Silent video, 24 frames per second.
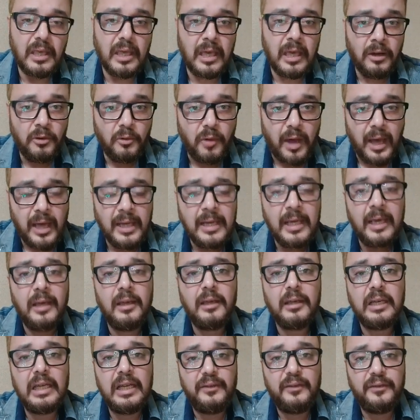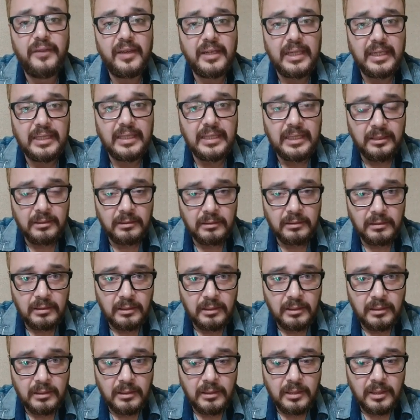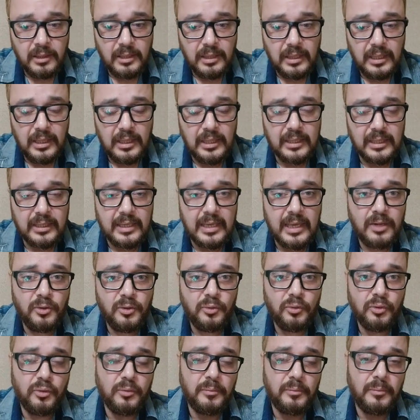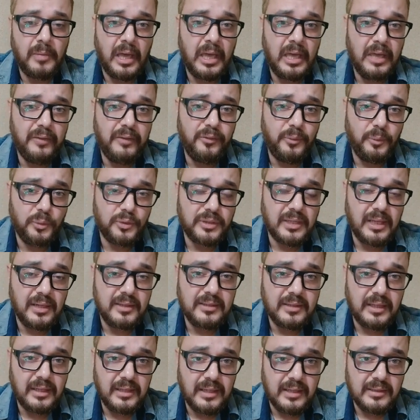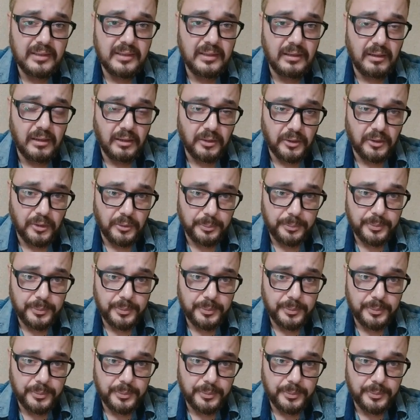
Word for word: او على الفنانين اللي كانوا معاه في مسلسل نسل الاغراب